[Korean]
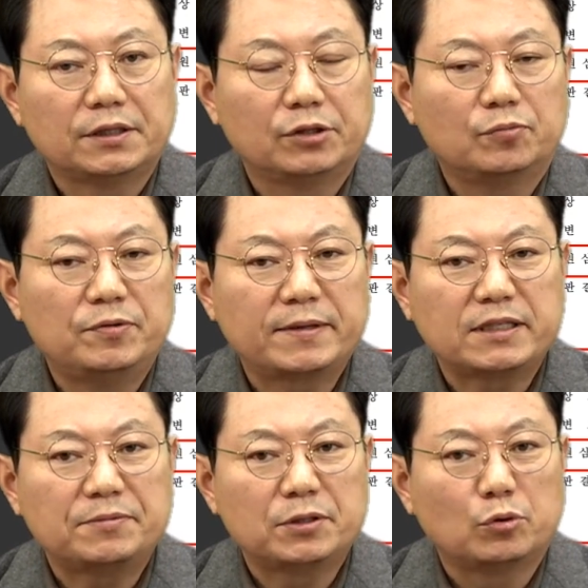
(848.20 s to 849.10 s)
그리고
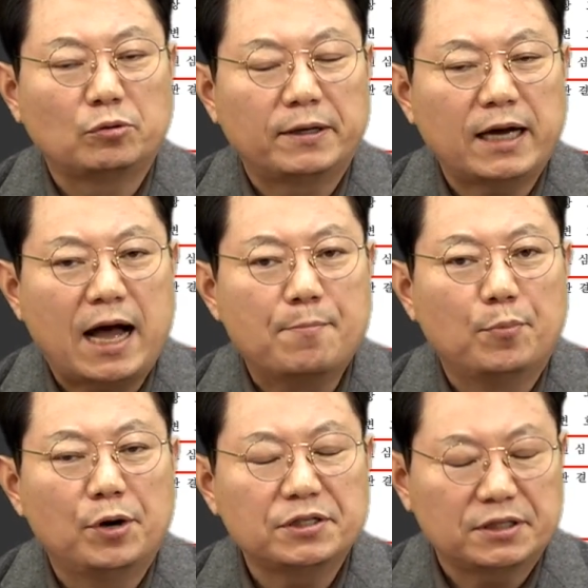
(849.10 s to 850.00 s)
불박제 입장은 오토바이가 안
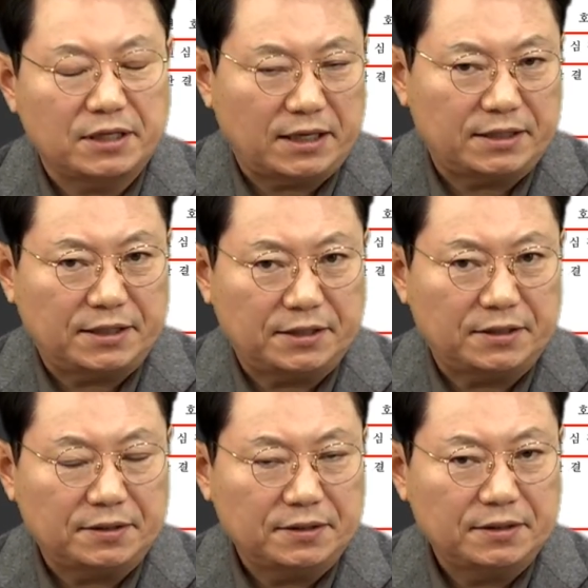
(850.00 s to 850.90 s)
보였을 것 같아요.
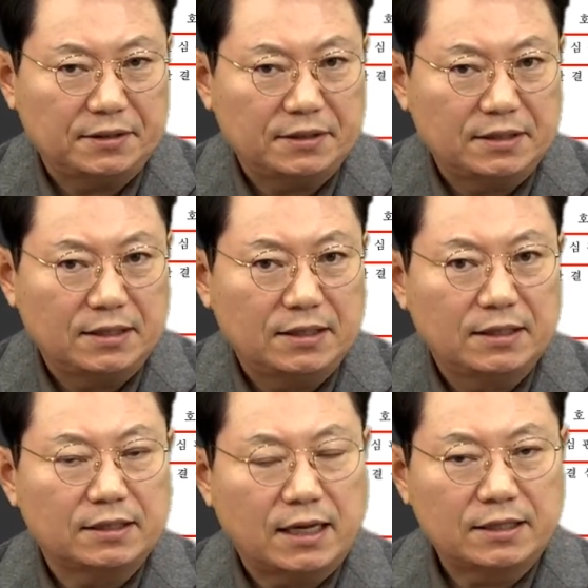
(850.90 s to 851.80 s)

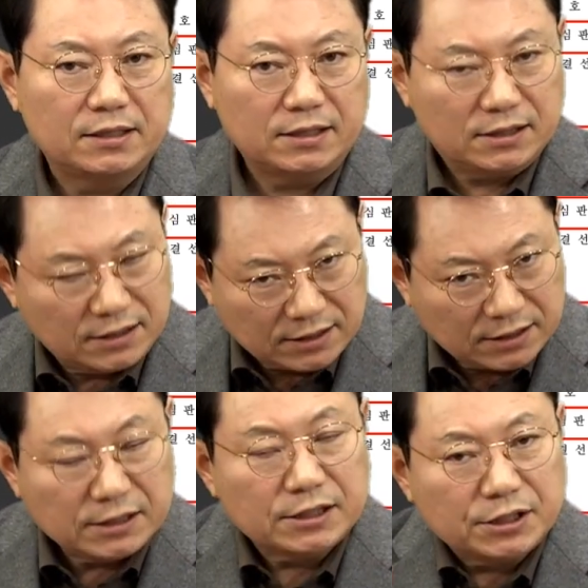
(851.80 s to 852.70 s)
나는
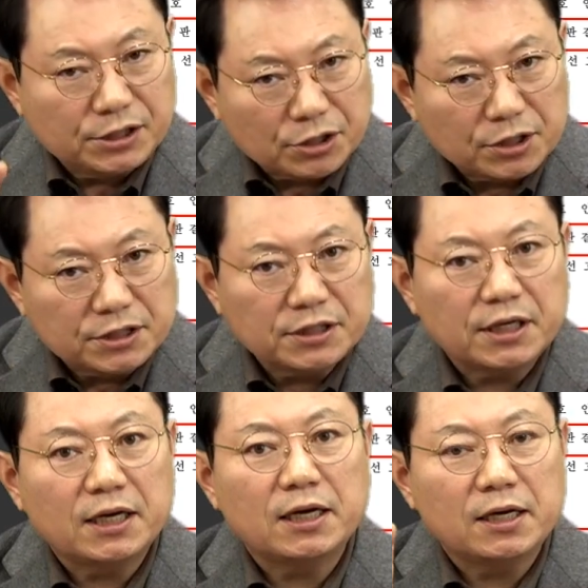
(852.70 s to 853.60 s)

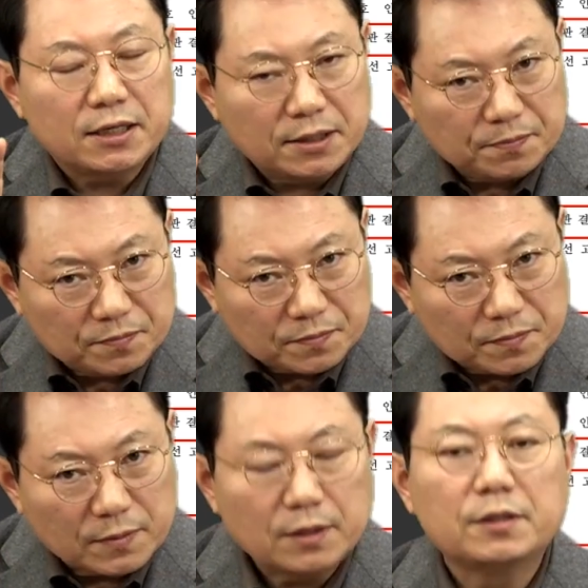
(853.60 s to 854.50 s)
현재
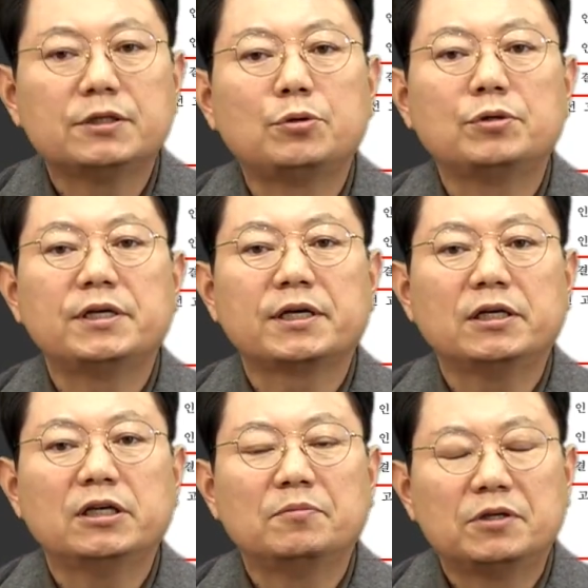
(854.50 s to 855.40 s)

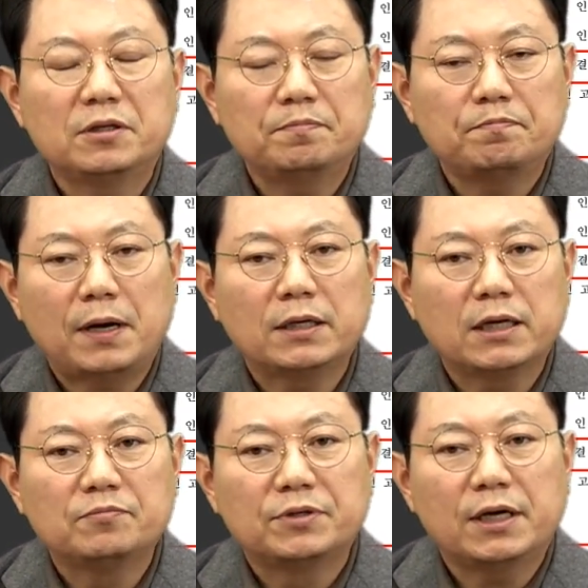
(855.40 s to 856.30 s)
신호체계에 의하면
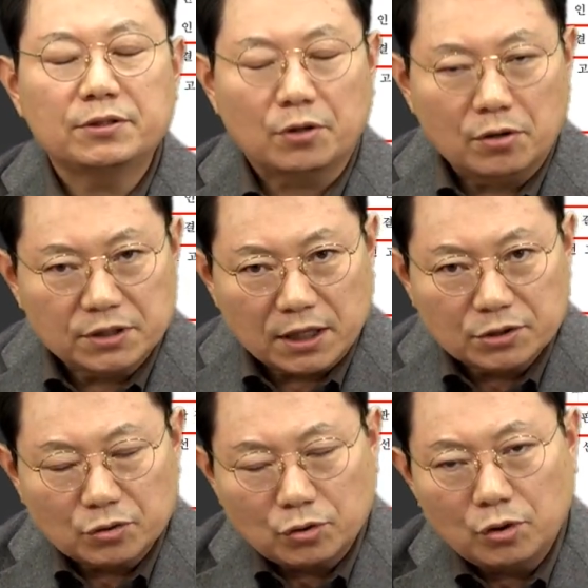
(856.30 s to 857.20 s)
빨간불에
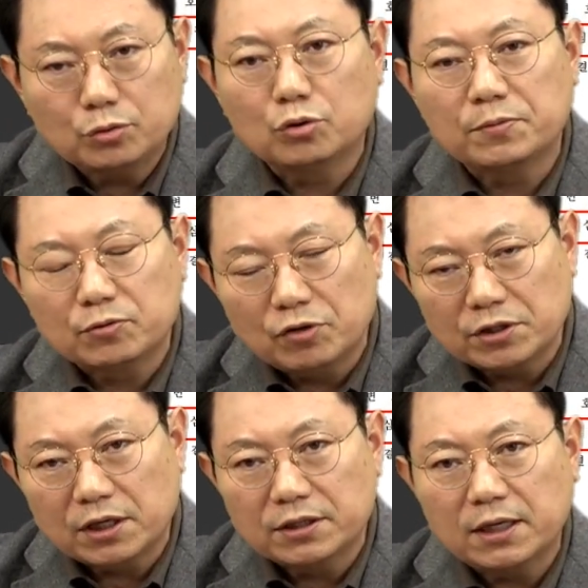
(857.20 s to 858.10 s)
정상적으로 조심해서
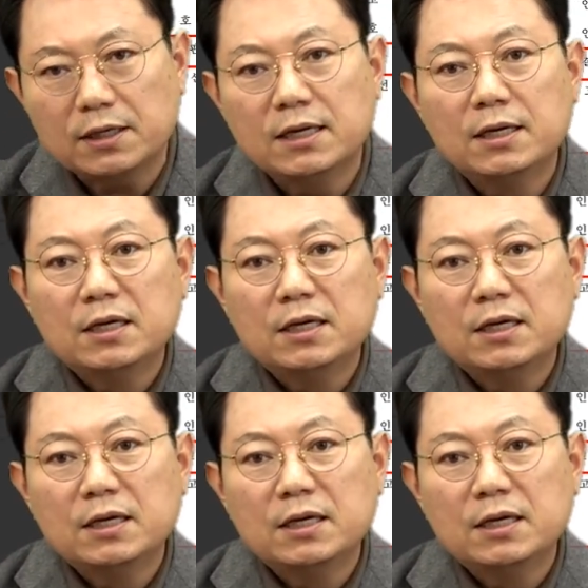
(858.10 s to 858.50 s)
우회전하는데